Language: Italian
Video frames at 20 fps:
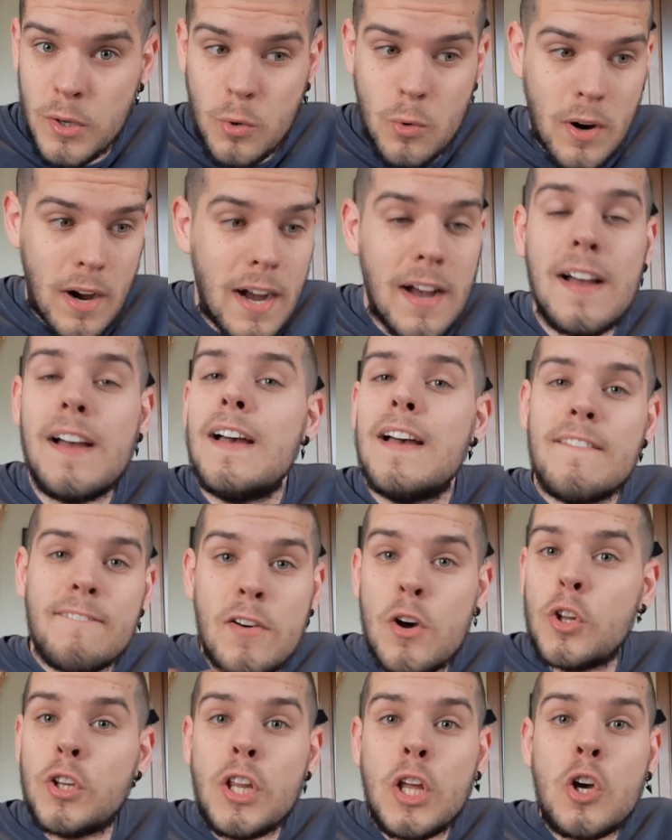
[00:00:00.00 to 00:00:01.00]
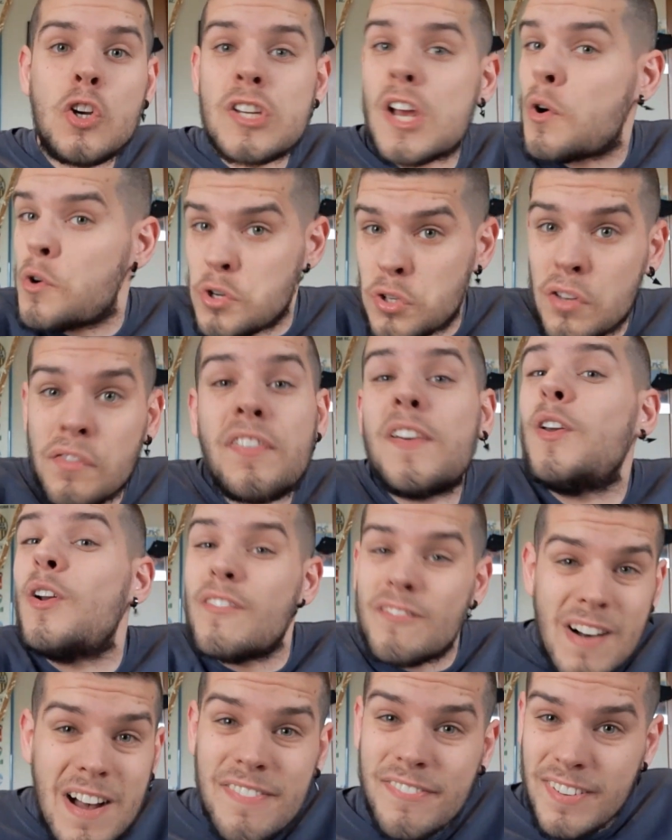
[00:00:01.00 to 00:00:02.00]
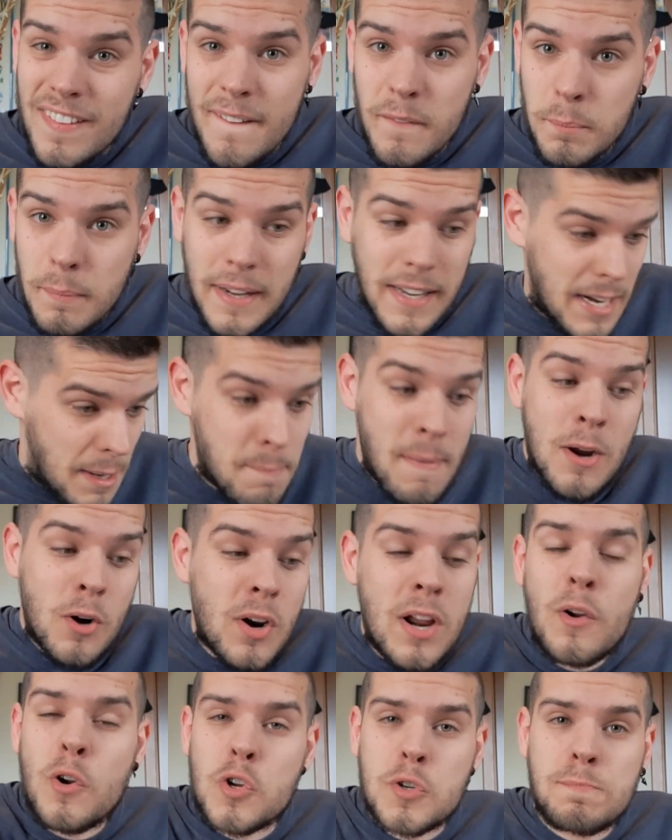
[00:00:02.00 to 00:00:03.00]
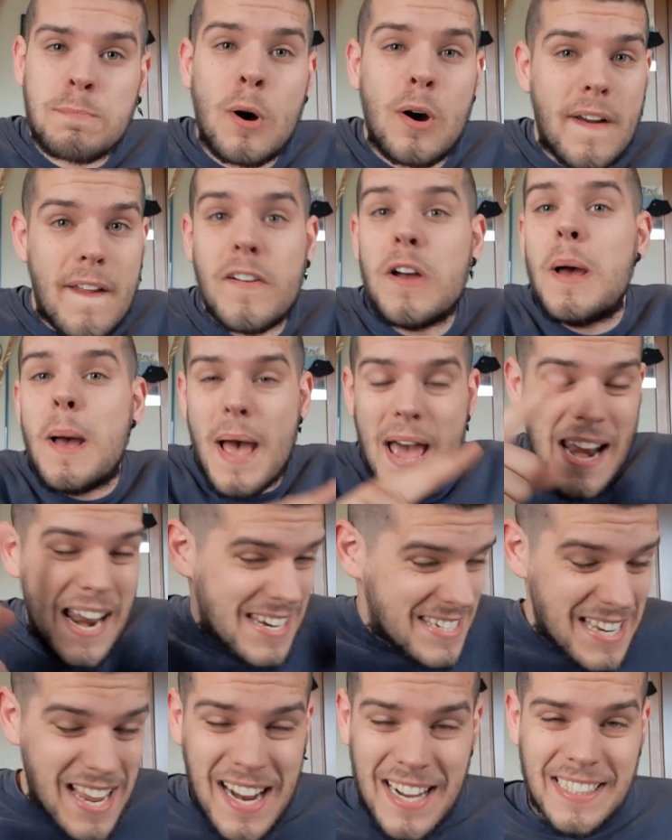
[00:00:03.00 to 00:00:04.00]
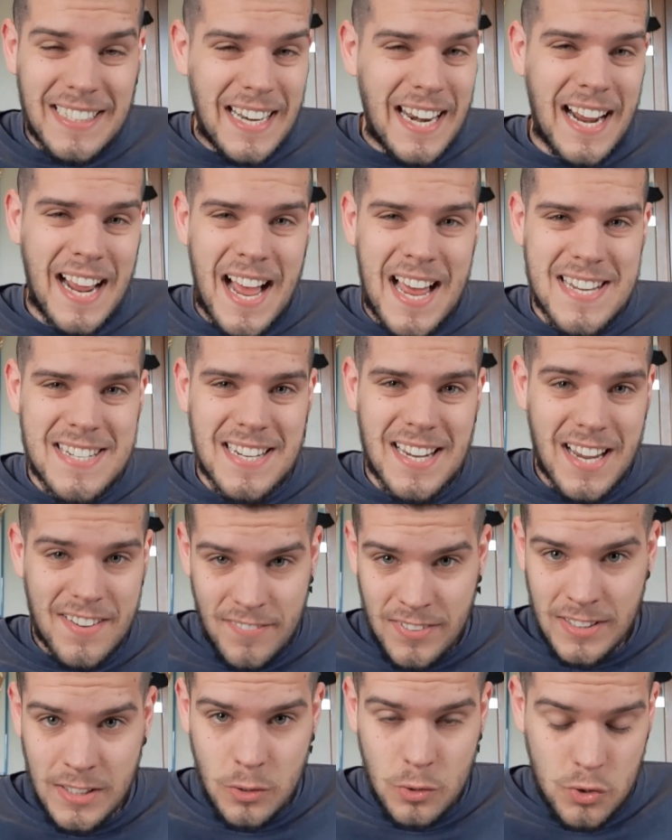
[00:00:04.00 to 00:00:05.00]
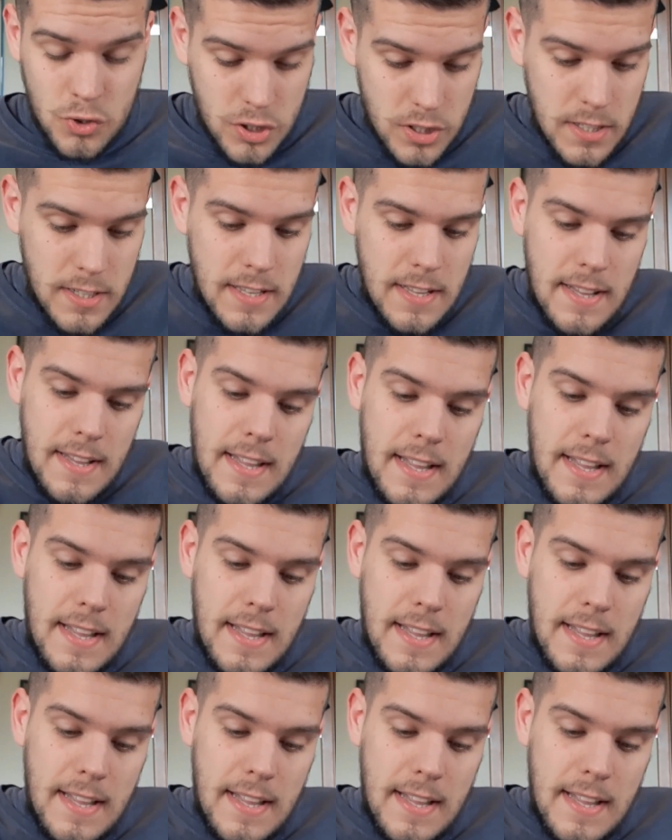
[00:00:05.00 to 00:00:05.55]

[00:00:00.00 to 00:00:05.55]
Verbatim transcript: film qua. Ve lo dico già, questo film non va a finire bene, ma non è uno spoiler, è la saga della casa che è fatta così.